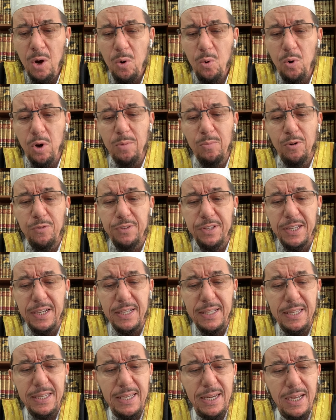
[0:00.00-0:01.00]

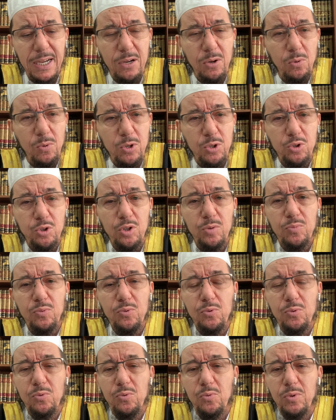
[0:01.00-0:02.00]
والمفترات هي الأكل
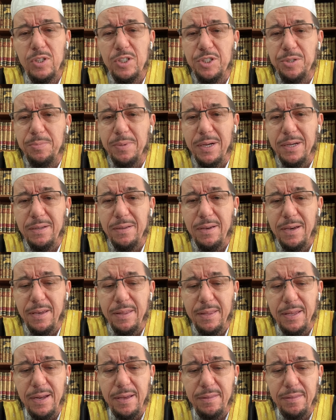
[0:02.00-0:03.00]
والشرب والجماع أي
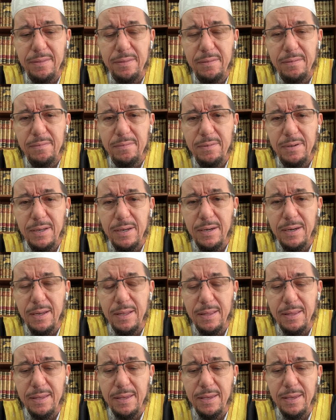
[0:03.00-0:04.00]
ثلاث
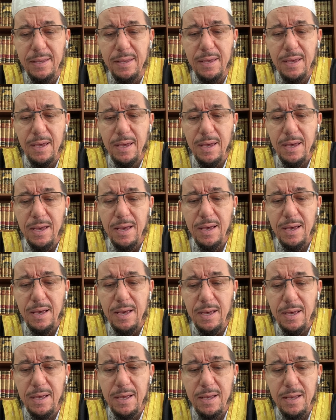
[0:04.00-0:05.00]
التي
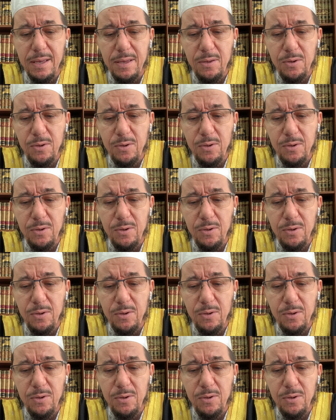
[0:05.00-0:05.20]
آه،